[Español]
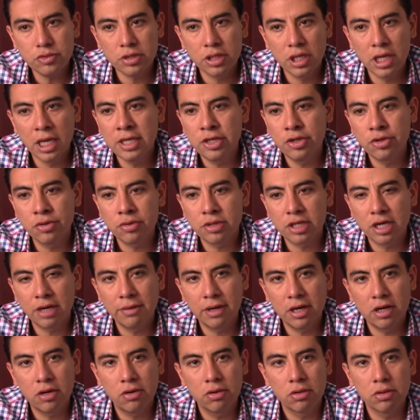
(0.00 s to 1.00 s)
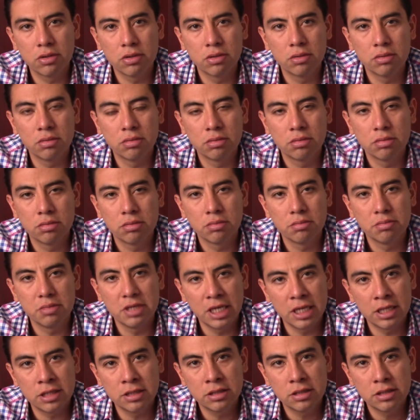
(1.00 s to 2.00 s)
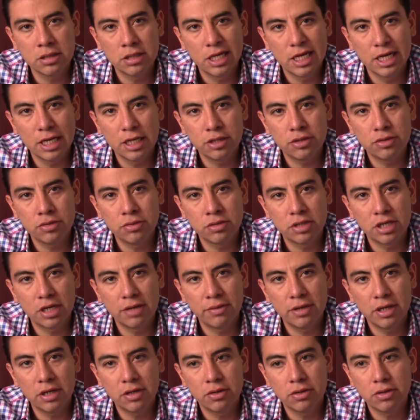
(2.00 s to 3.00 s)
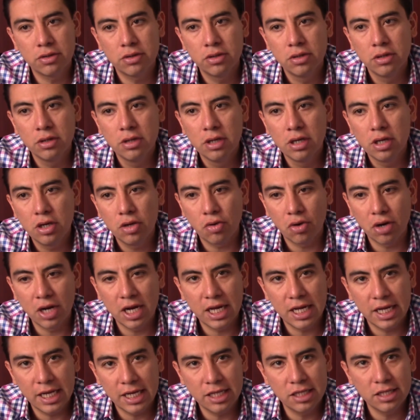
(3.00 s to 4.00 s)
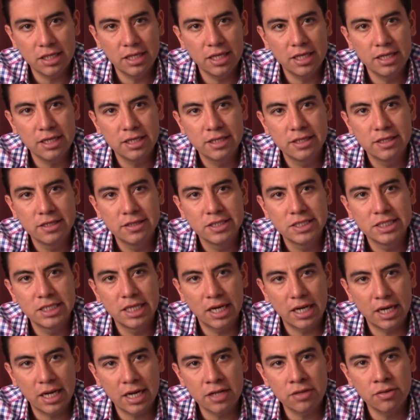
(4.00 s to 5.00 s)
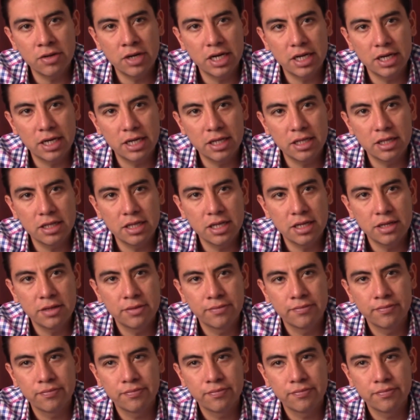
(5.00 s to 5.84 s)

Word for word: ha hecho un trabajo bien, ha hecho un trabajo con la gente, cercano a la gente.